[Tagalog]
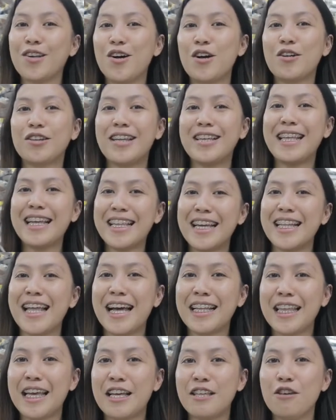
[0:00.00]
So, titignan
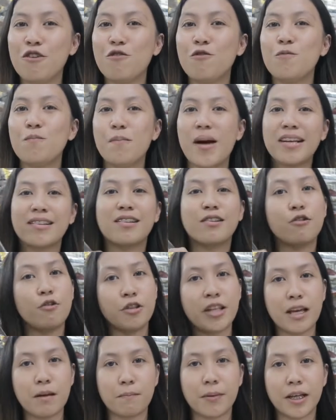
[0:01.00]
natin yung mas
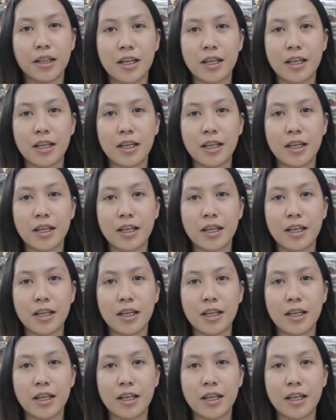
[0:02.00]
unique pa